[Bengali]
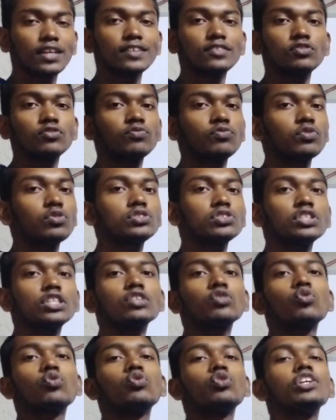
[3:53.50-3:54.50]
কিছু
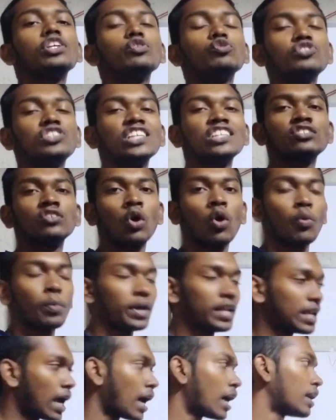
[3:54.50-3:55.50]
ফোর্সের কোনো ইউজেস
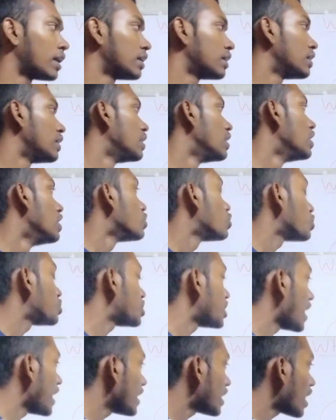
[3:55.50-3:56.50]
হবে না তো
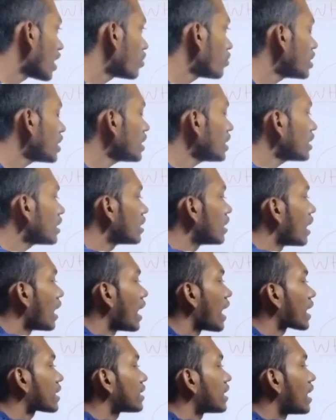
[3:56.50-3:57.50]
সেই কারণে
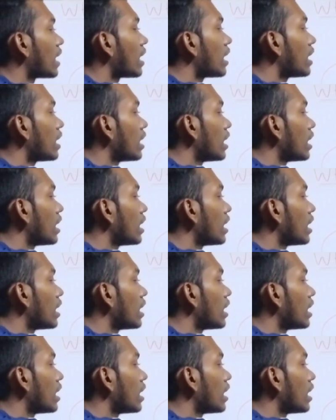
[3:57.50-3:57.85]
একটা